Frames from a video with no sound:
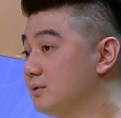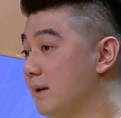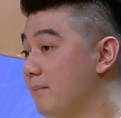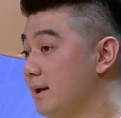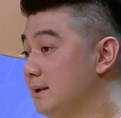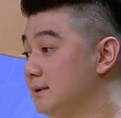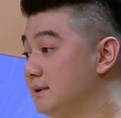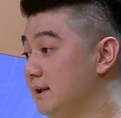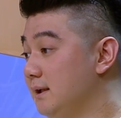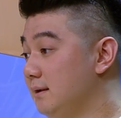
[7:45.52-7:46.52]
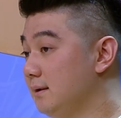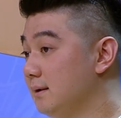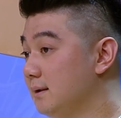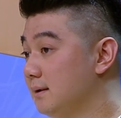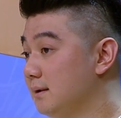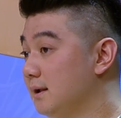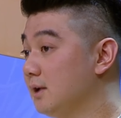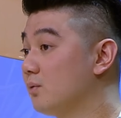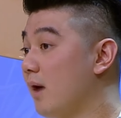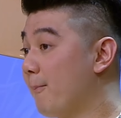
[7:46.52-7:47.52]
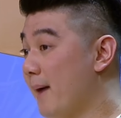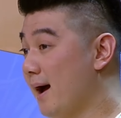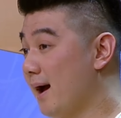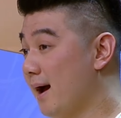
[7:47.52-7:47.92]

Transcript: sampai di sini itu apa?